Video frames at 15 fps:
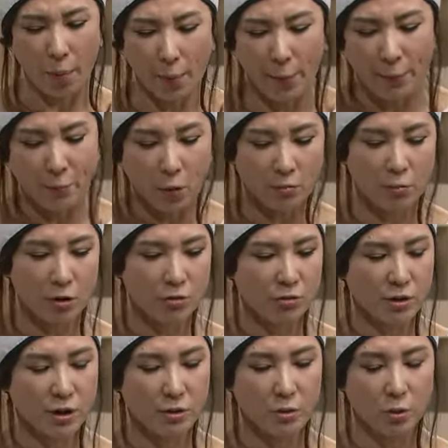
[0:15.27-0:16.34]

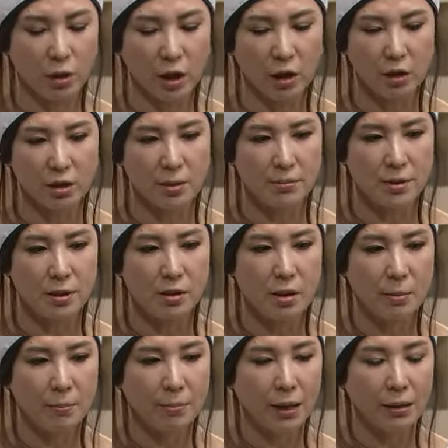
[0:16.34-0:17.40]
무슨 노래가 이렇게 무슨
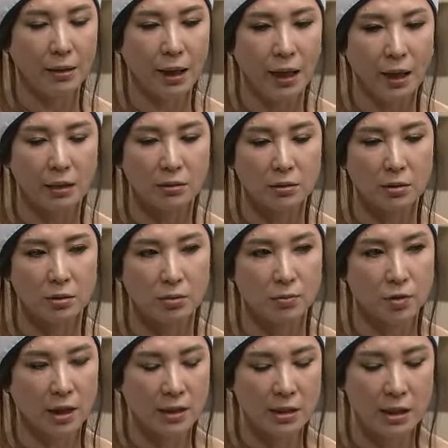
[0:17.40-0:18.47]
빨라
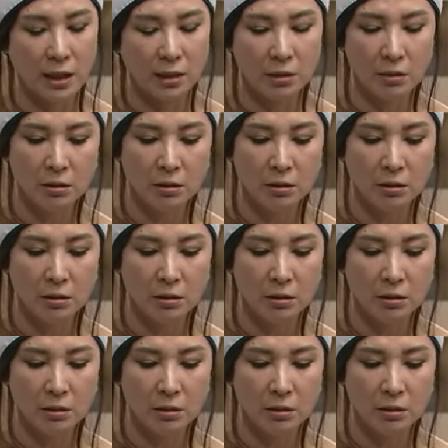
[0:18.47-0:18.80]
숨도 안 차?